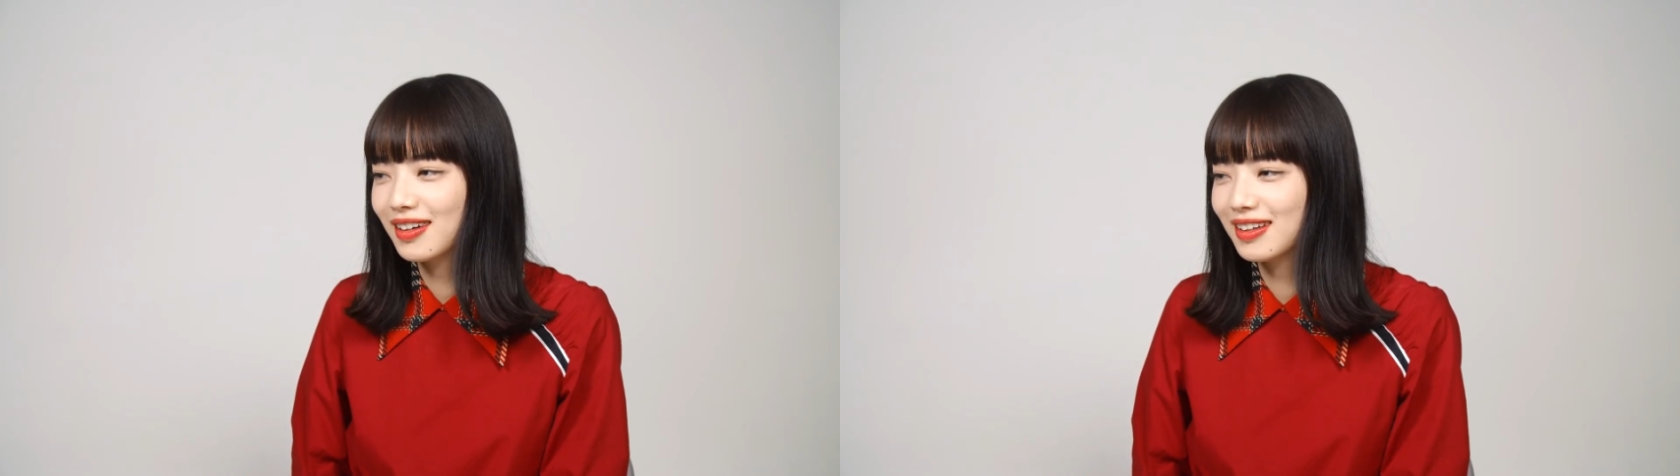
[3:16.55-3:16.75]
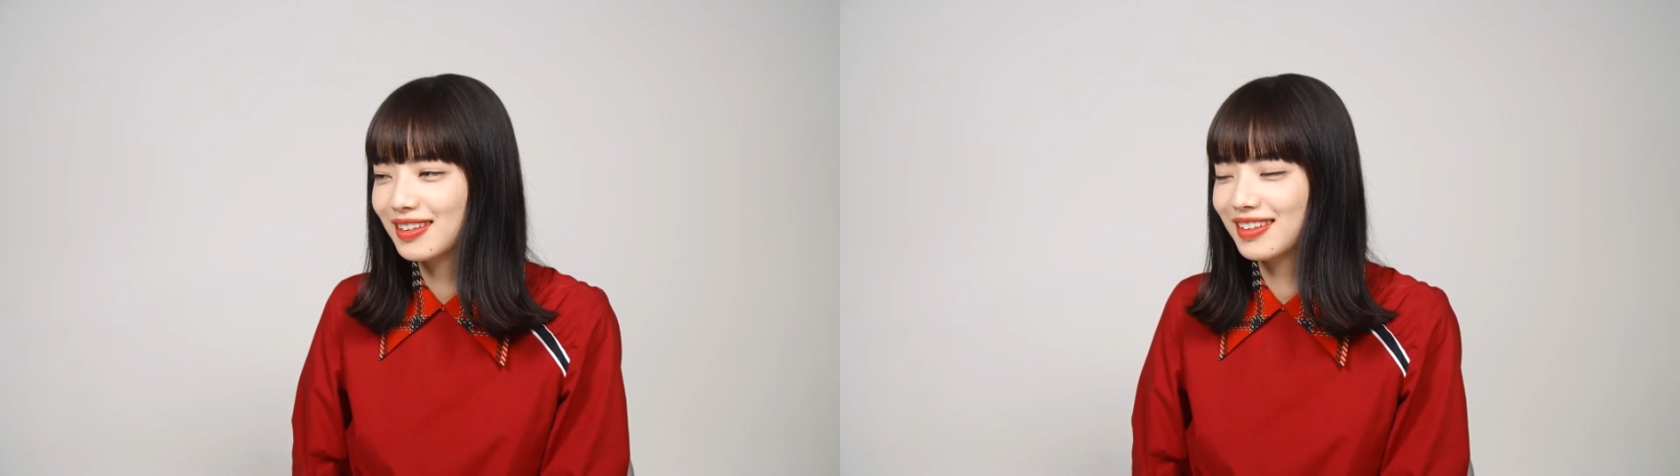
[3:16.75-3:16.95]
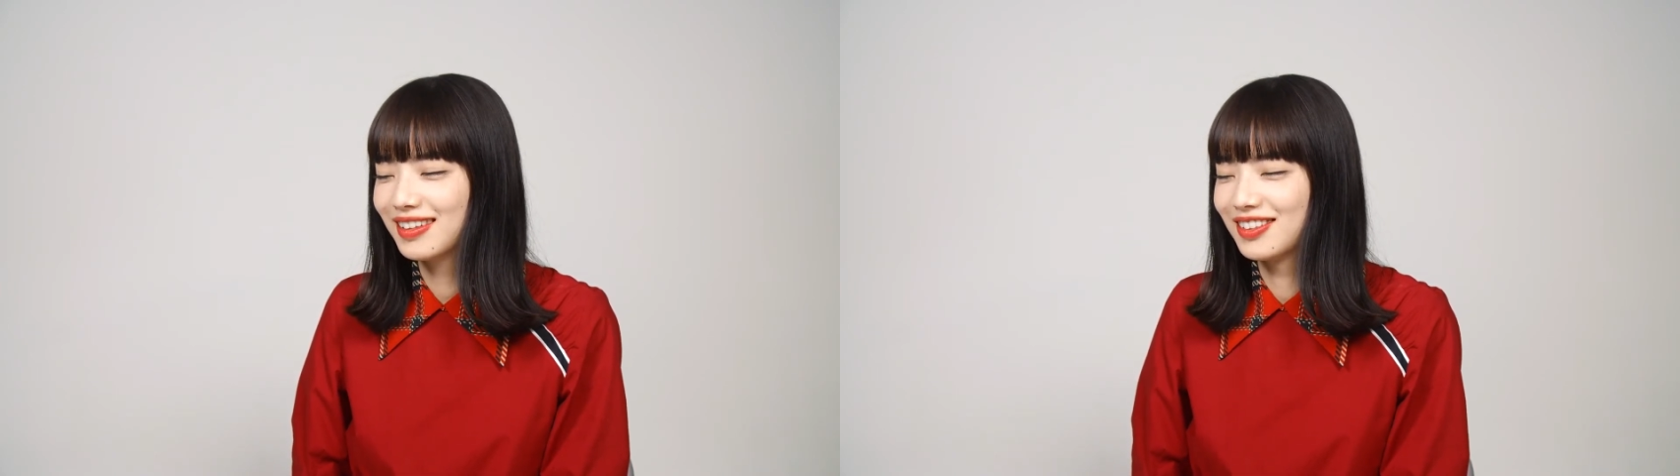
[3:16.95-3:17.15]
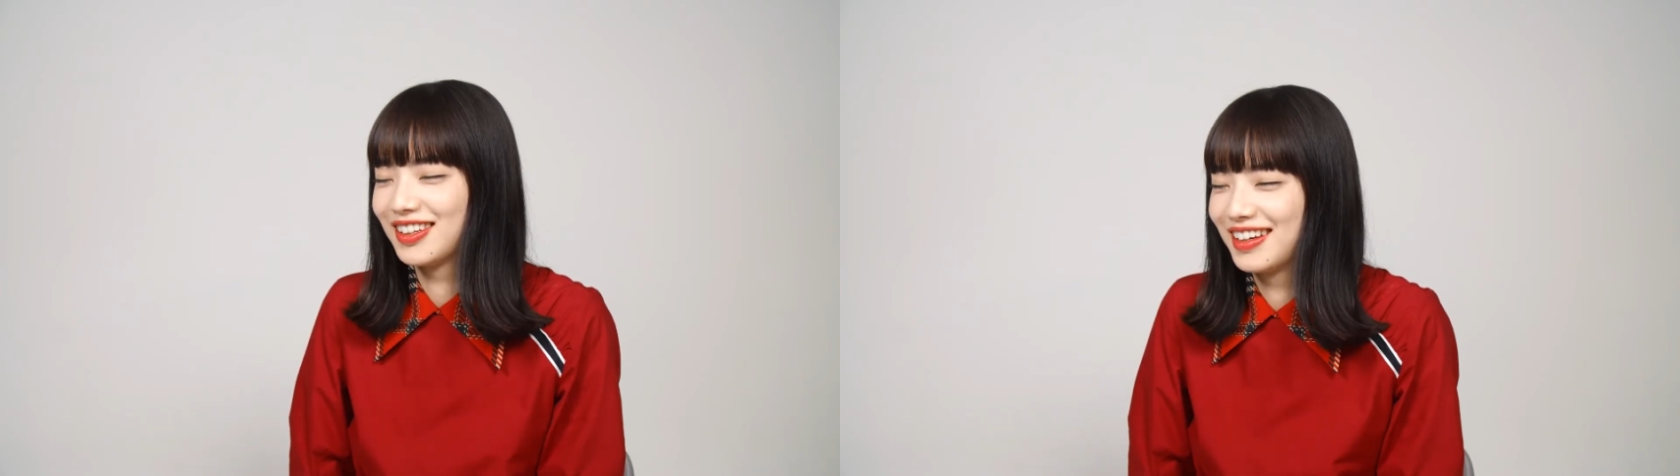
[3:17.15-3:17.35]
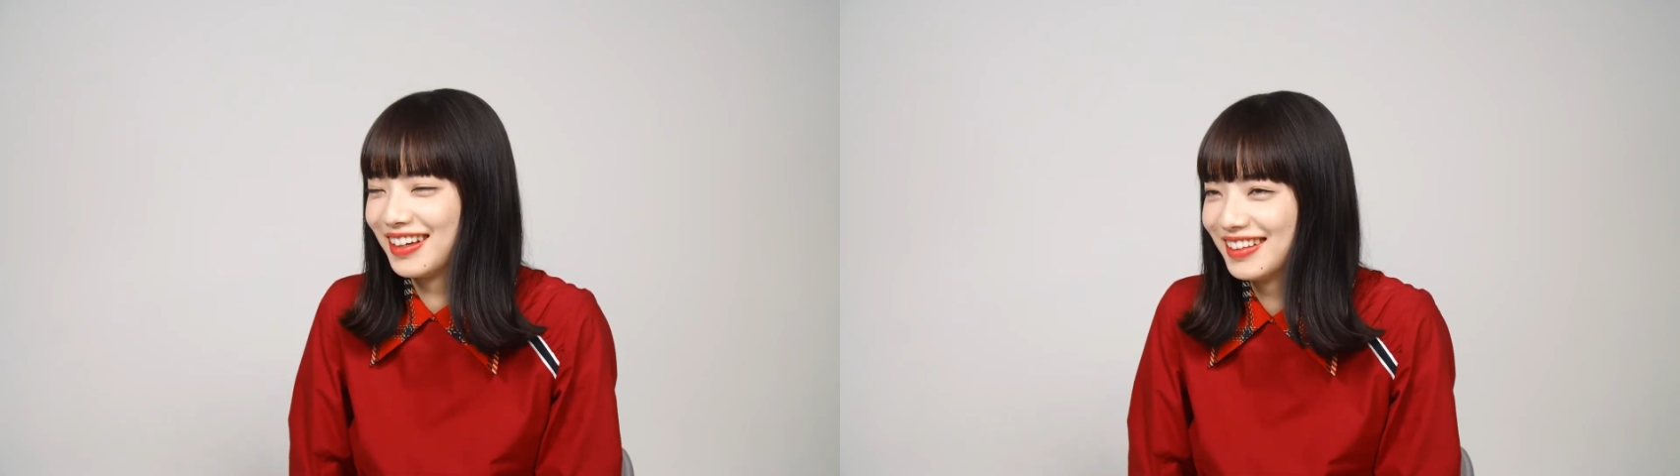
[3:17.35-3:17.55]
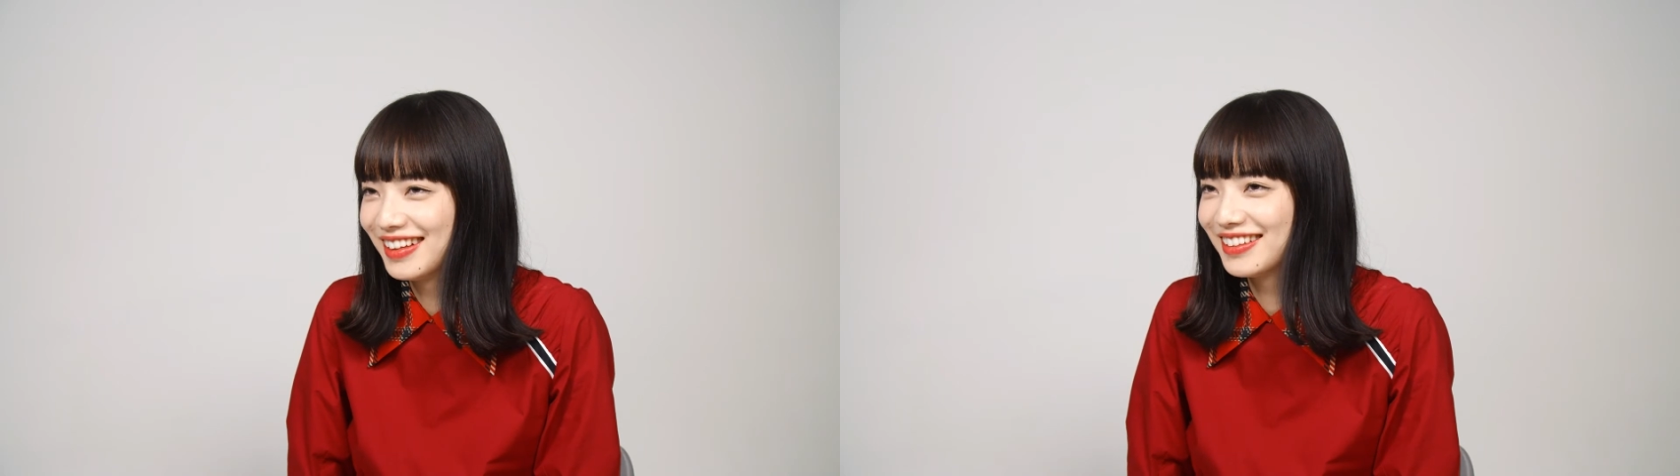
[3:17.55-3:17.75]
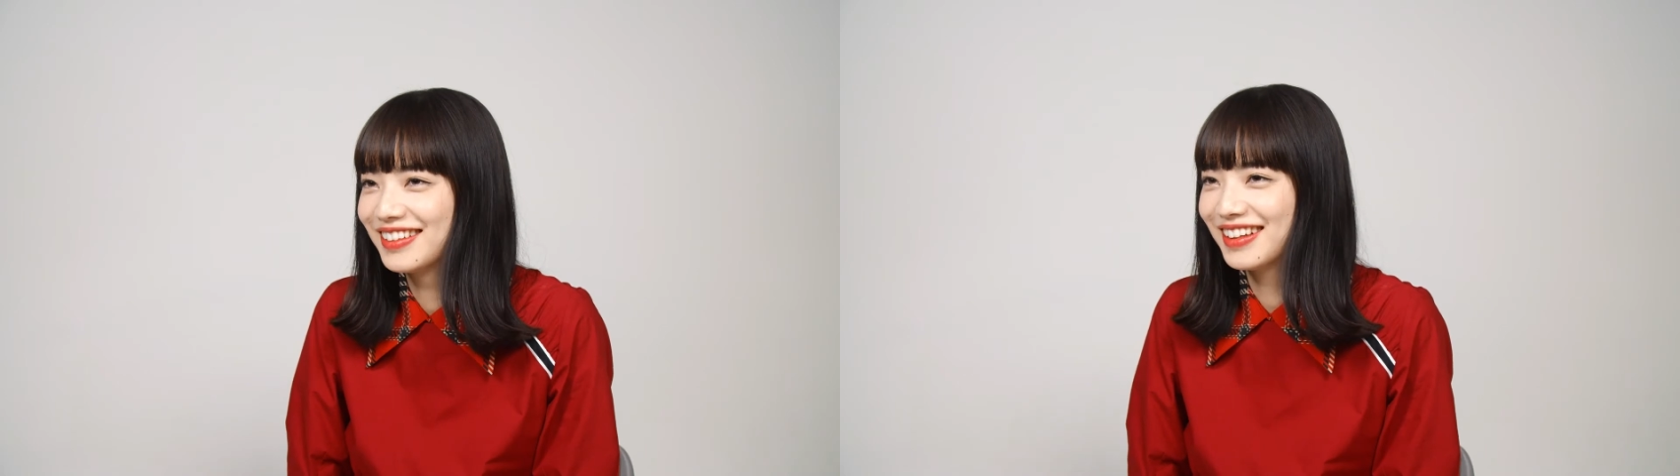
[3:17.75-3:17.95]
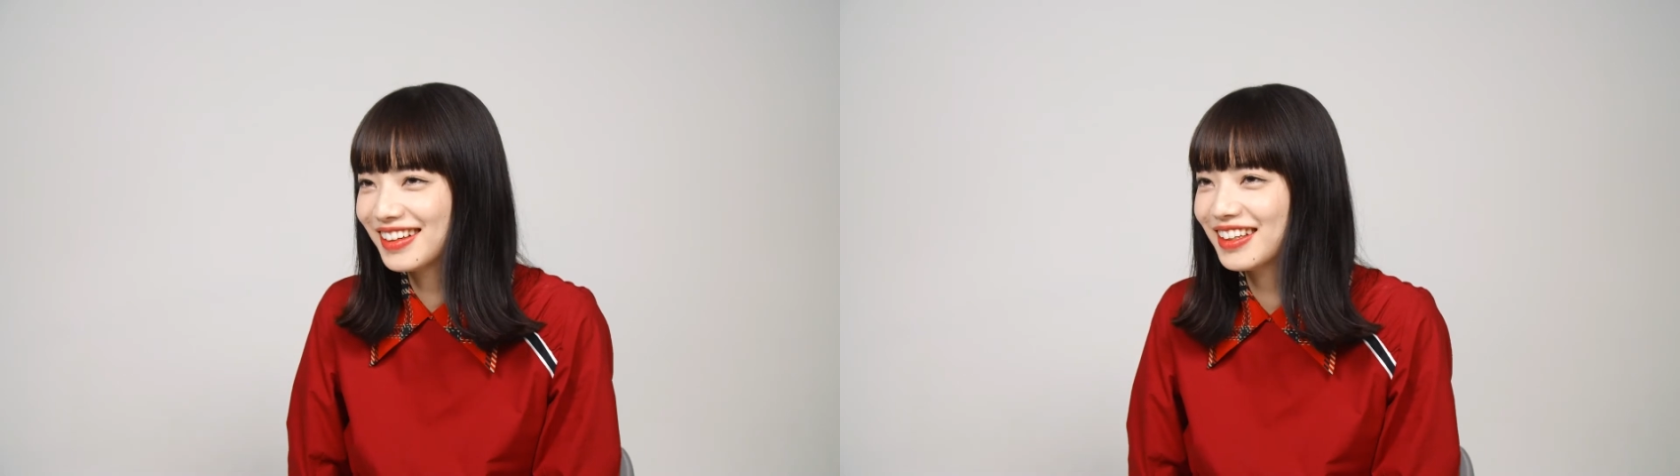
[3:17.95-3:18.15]
えてない時がない
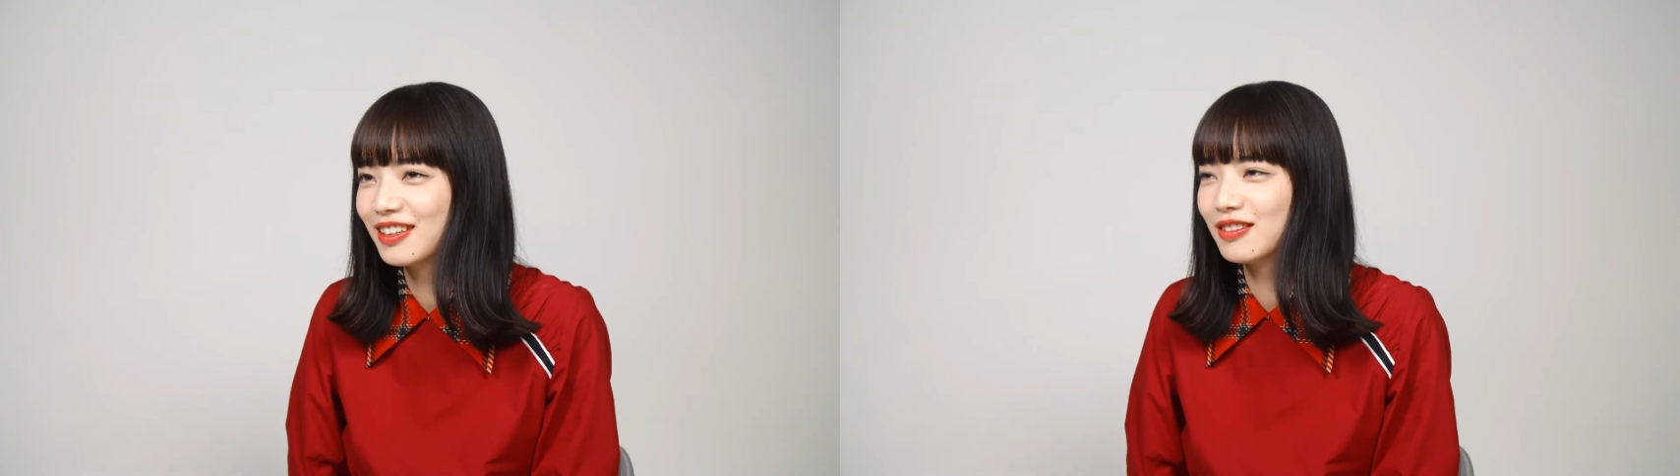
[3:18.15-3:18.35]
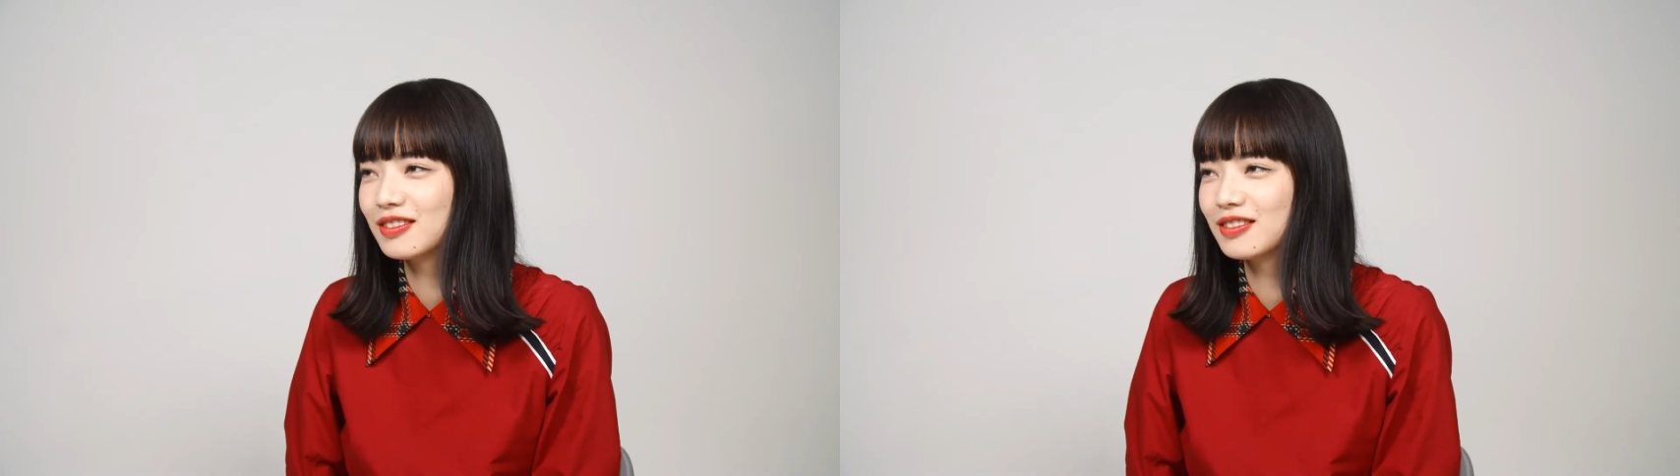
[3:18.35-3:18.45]
ぐらい